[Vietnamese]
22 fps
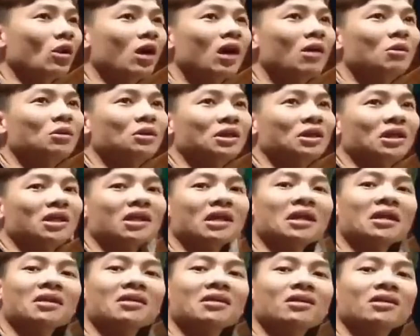hoàn toàn trái
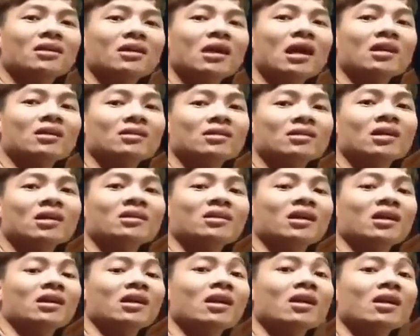ngược với những chuẩn mực đạo
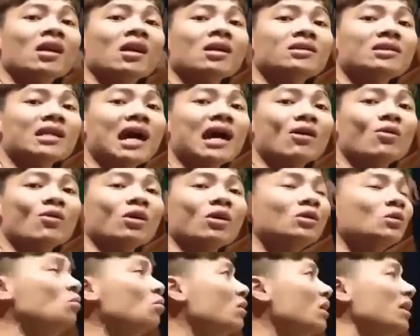đức như Khá Bảnh
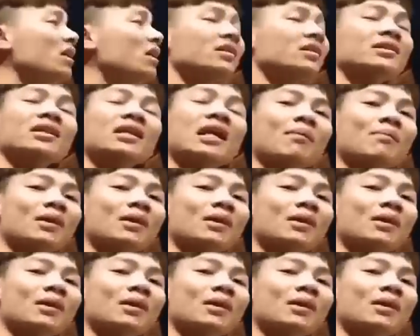lại được